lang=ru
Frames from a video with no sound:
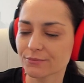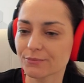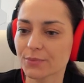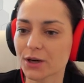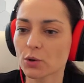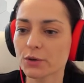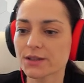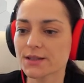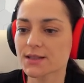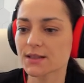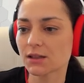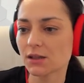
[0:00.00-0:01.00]

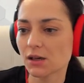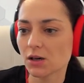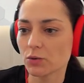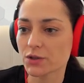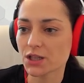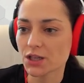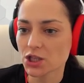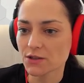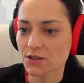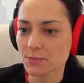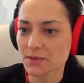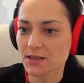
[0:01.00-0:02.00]
приходится
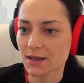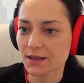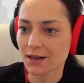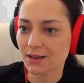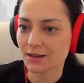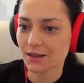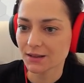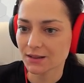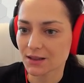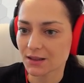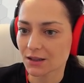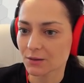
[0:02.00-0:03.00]
Удерживать постоянно
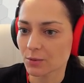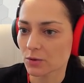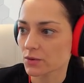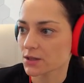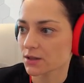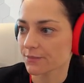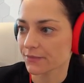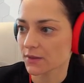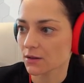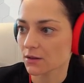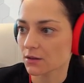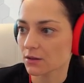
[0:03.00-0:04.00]
это не так просто.
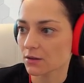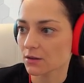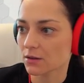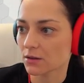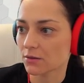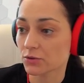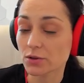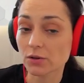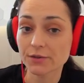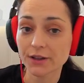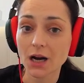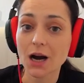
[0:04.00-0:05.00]
В
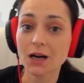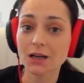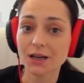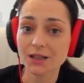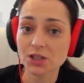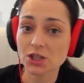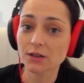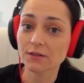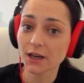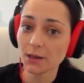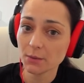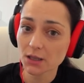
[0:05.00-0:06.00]
условиях ограниченного
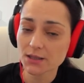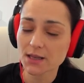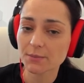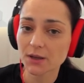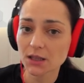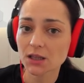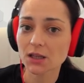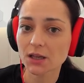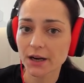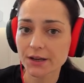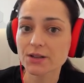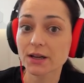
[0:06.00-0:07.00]
времени соперник
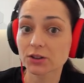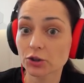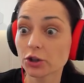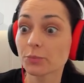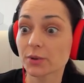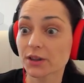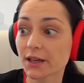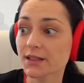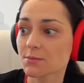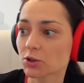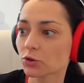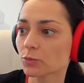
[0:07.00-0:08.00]
играет с контролем
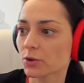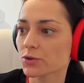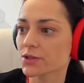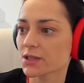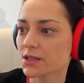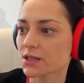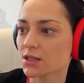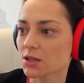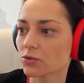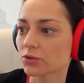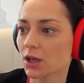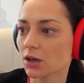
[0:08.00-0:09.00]
15 минут плюс 10
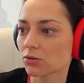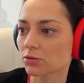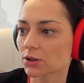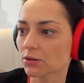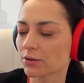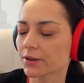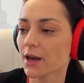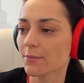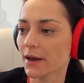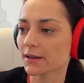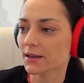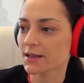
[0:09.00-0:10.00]
секунд на ход. Конь
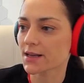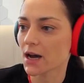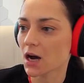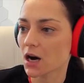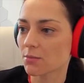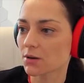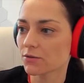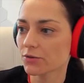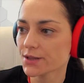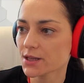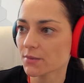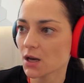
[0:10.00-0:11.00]
опять, ладья А,
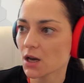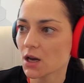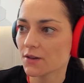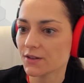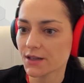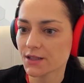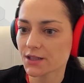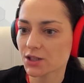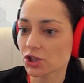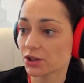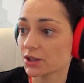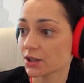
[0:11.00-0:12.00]
Б8, ферзь
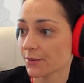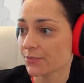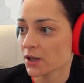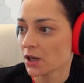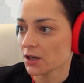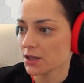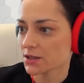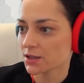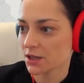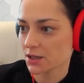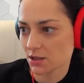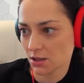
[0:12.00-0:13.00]
С4. И
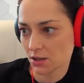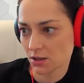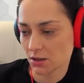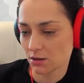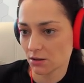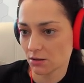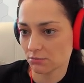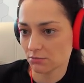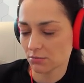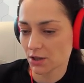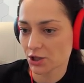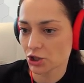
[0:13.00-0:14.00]
здесь э,
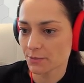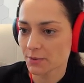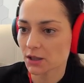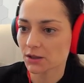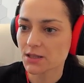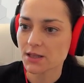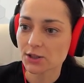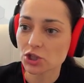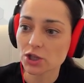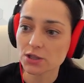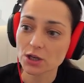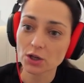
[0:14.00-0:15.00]
ошибка
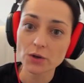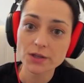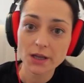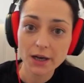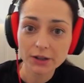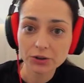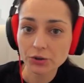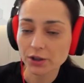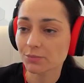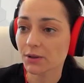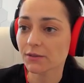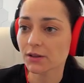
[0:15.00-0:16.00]
достаточно серьезная,
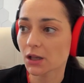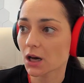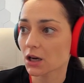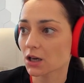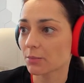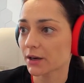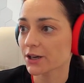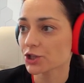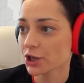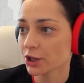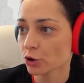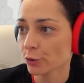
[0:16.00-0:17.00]
которая привела к
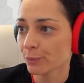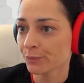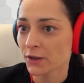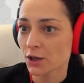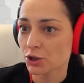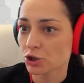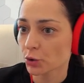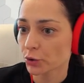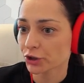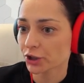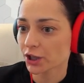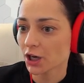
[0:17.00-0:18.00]
поражению
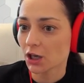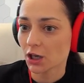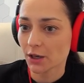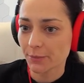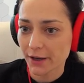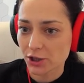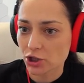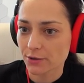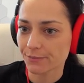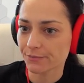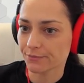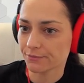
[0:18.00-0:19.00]
черных. Опять же,
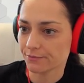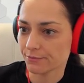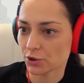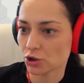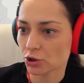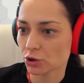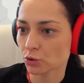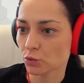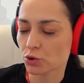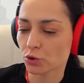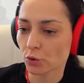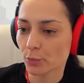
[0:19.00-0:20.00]
подчеркну,
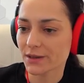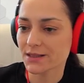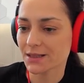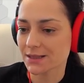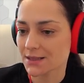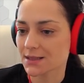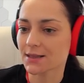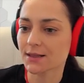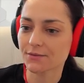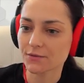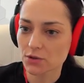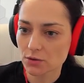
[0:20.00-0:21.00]
что
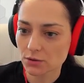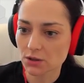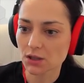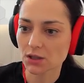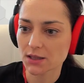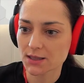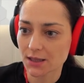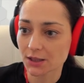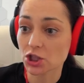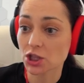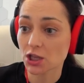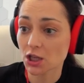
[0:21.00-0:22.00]
позиция все-таки
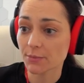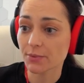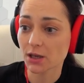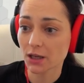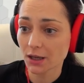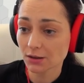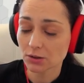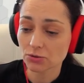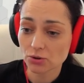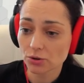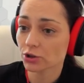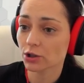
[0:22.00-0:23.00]
достаточно неприятная. У
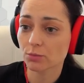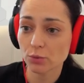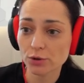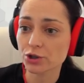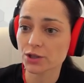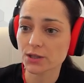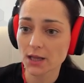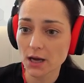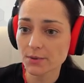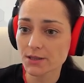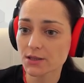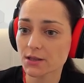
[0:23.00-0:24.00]
черных больше
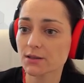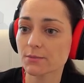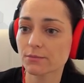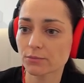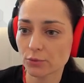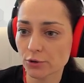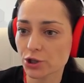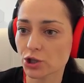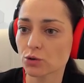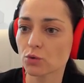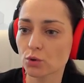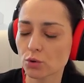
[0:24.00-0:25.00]
слабостей,
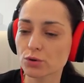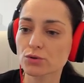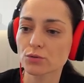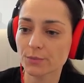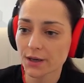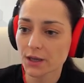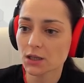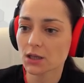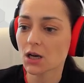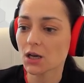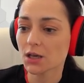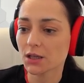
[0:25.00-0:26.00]
больше угроз у
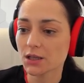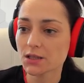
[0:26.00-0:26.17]
белых и,